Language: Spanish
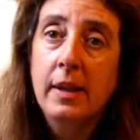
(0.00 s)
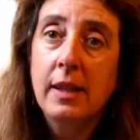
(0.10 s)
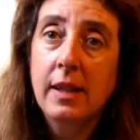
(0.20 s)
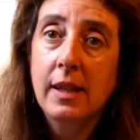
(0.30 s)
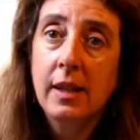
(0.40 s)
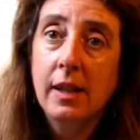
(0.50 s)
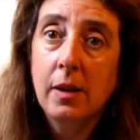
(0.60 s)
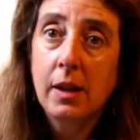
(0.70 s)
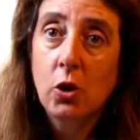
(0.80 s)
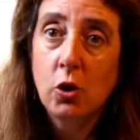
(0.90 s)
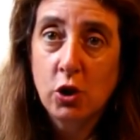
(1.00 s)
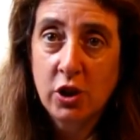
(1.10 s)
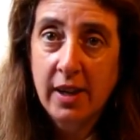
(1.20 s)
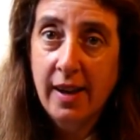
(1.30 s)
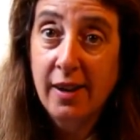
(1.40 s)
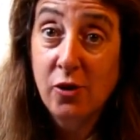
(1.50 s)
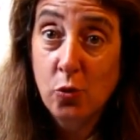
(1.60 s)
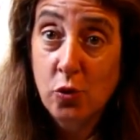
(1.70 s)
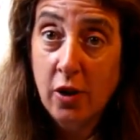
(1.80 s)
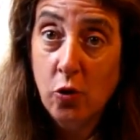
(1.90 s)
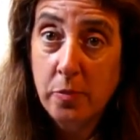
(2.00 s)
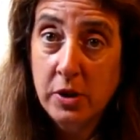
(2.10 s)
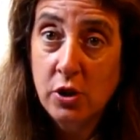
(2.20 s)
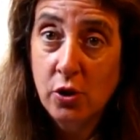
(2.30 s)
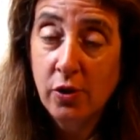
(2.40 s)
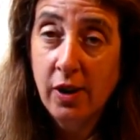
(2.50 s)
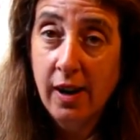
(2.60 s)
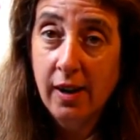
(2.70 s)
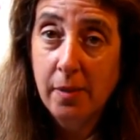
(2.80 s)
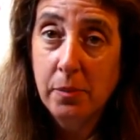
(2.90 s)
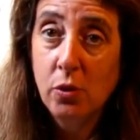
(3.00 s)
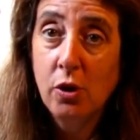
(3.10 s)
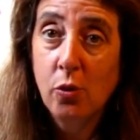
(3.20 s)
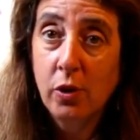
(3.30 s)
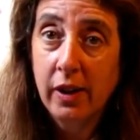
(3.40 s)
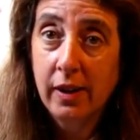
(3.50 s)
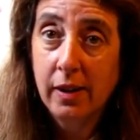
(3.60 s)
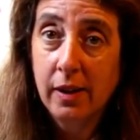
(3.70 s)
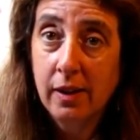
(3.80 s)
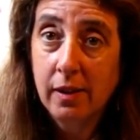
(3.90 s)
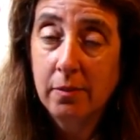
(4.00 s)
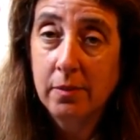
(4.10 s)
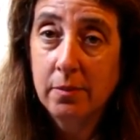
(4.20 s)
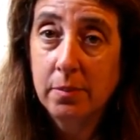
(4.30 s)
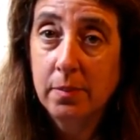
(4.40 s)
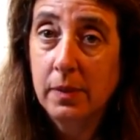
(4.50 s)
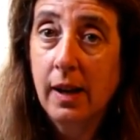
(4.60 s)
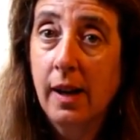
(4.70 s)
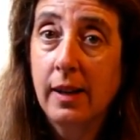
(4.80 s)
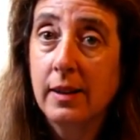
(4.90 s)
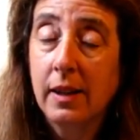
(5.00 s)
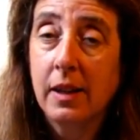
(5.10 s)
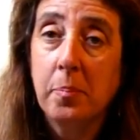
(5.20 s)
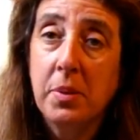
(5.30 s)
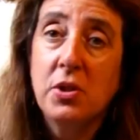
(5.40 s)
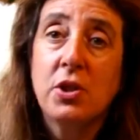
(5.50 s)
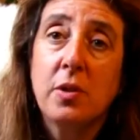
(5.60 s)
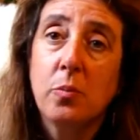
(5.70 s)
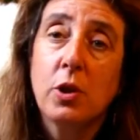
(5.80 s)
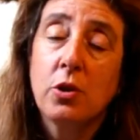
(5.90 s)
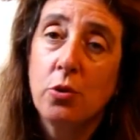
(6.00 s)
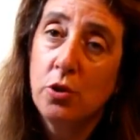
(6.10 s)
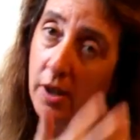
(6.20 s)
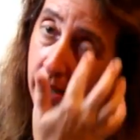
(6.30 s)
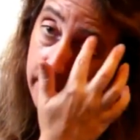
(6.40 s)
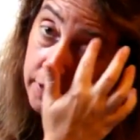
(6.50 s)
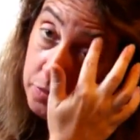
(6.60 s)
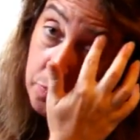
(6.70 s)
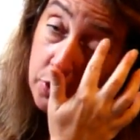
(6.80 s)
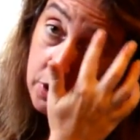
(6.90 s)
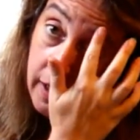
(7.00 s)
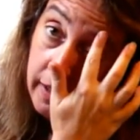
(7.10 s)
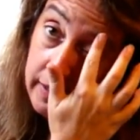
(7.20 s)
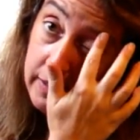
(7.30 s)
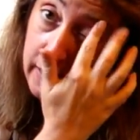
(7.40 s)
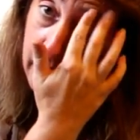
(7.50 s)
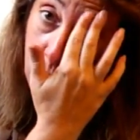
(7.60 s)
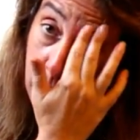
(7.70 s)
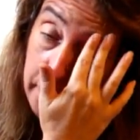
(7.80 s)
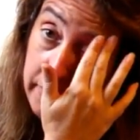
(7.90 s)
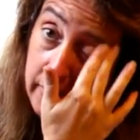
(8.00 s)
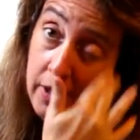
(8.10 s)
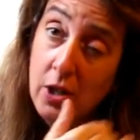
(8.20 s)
y os darán una comisión a cambio de lo que la gente que pinche en vuestros enlaces, pues la gente que compre,